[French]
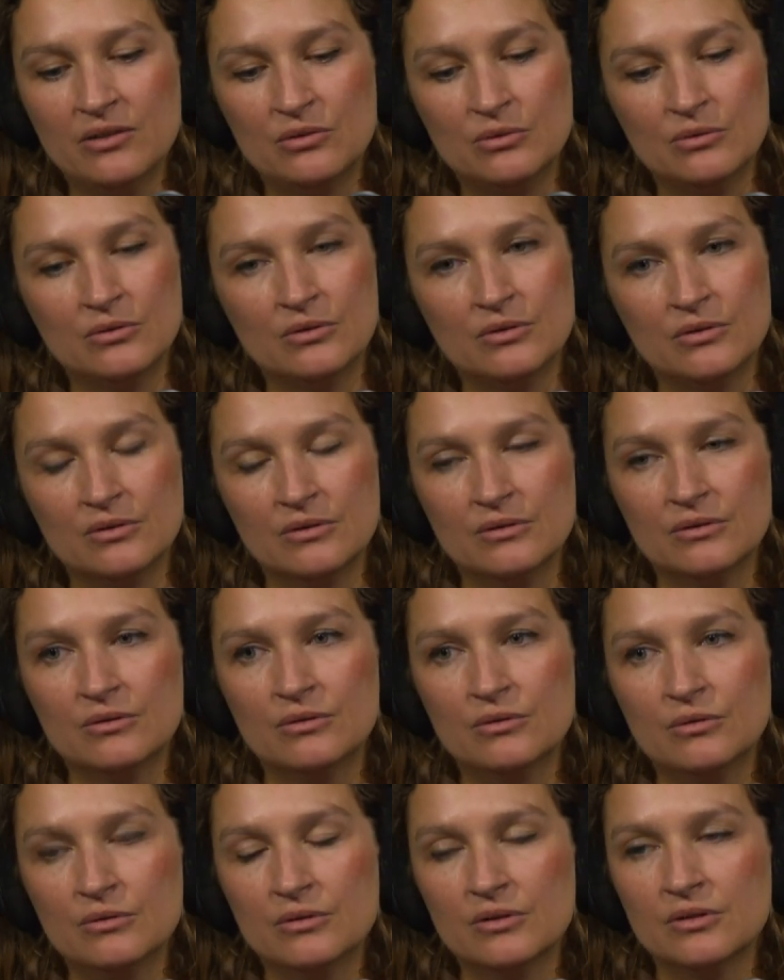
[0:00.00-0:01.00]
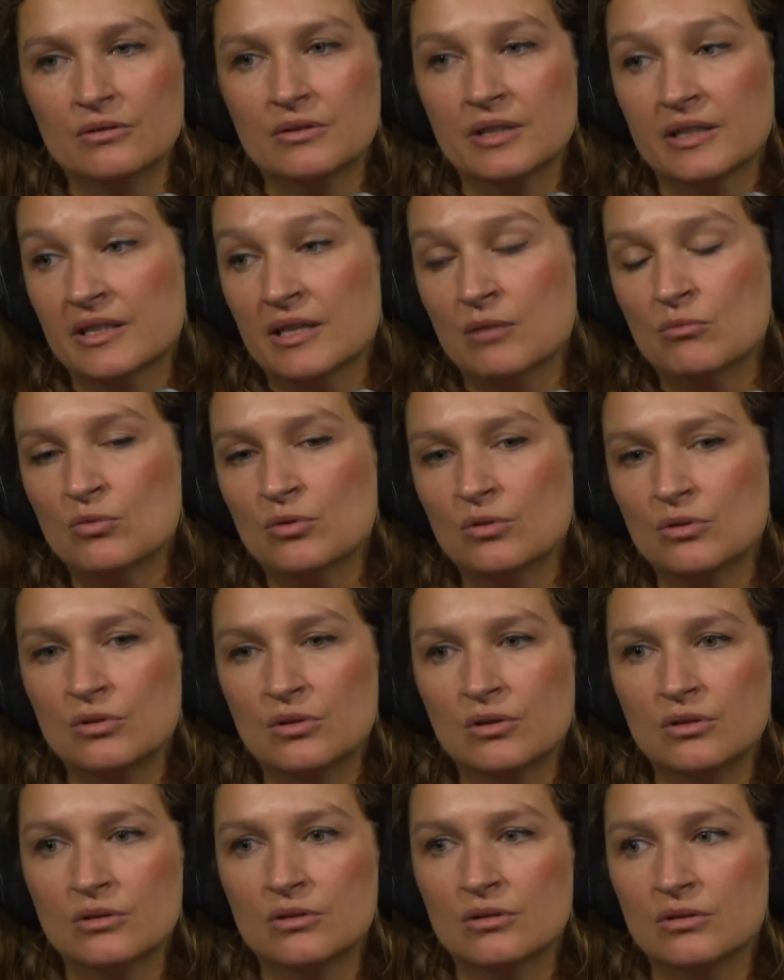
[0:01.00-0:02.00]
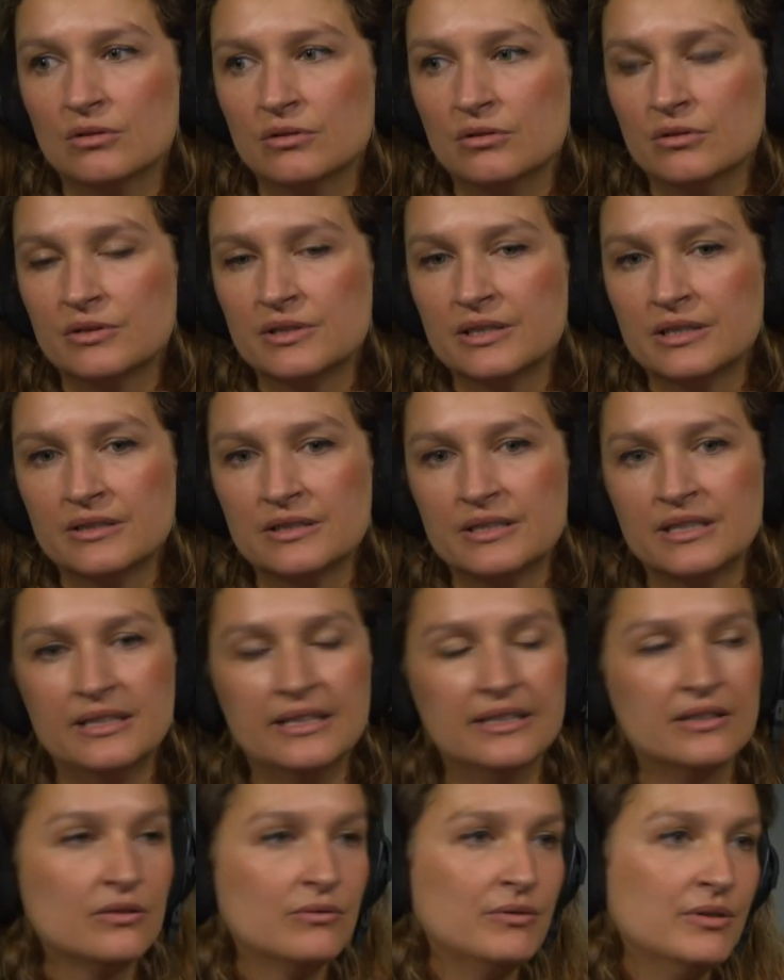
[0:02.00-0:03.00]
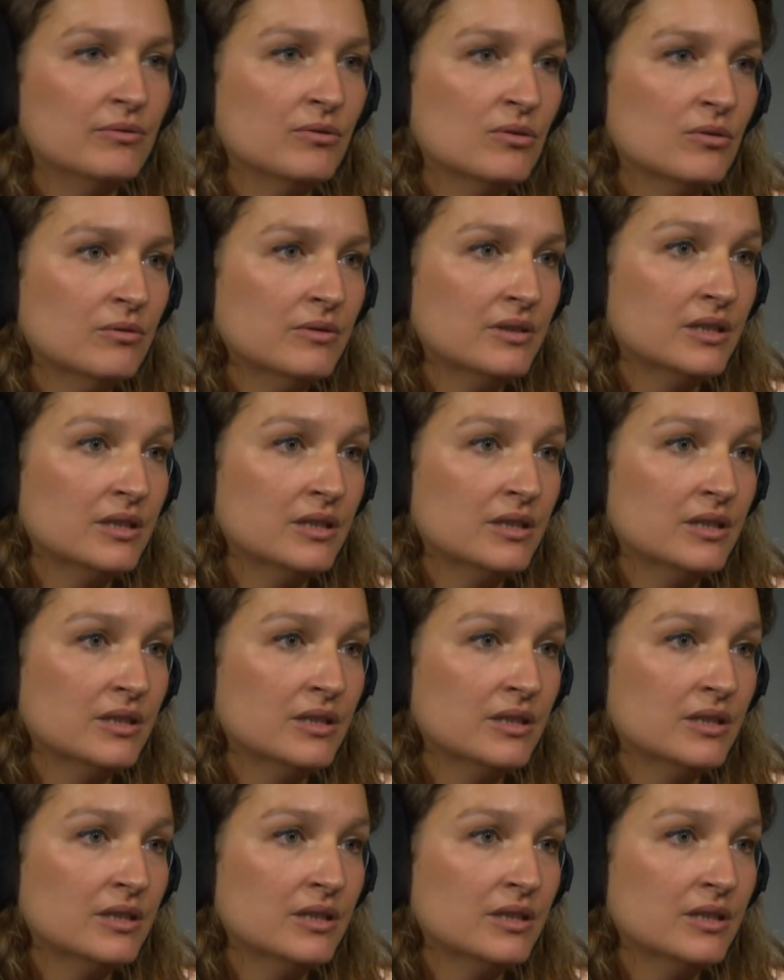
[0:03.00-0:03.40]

d'une, d'un amour de, ce qu'est d'être vivant.